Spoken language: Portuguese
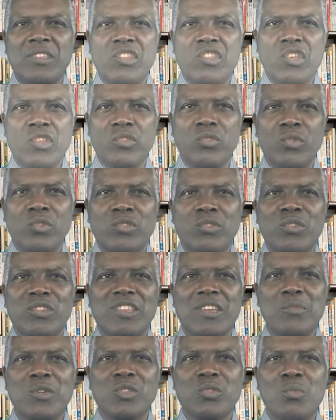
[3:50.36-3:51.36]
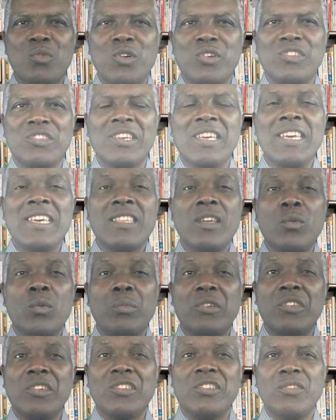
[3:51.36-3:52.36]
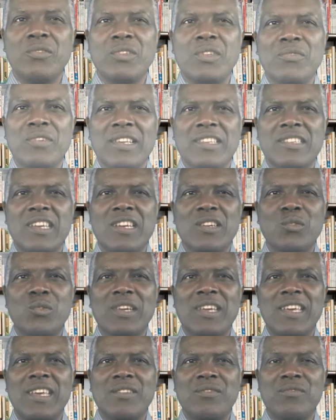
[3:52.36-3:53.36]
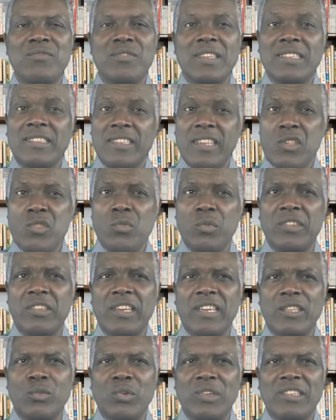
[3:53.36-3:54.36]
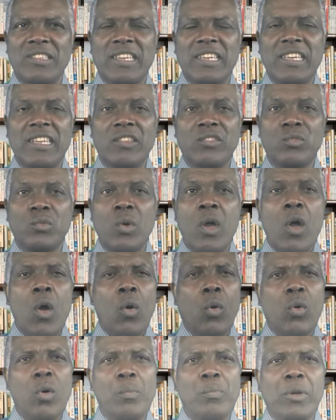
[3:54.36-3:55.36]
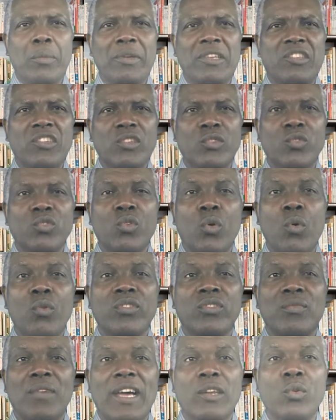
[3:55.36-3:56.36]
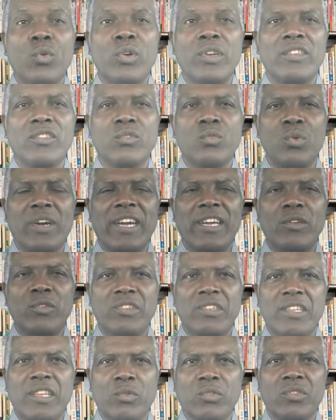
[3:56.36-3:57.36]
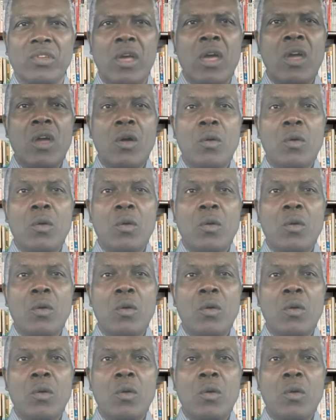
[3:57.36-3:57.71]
de Jesus no Sermão do Monte têm o objetivo de fazer com que sejam seguidores de Cristo comprometidos com os valores do reino de Deus,